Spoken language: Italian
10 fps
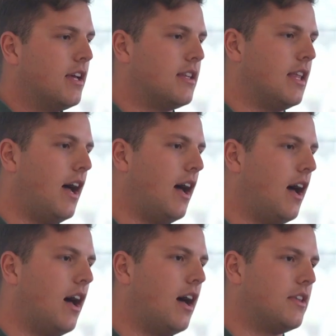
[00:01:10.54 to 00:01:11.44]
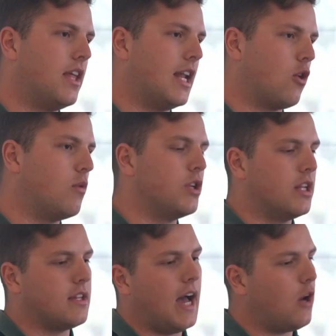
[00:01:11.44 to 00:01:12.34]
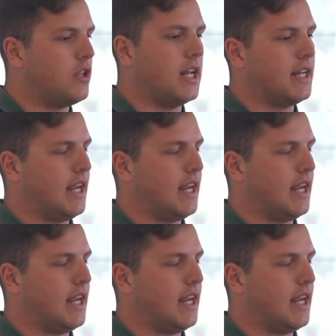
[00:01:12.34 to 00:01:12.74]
da, dalla comunità o dalla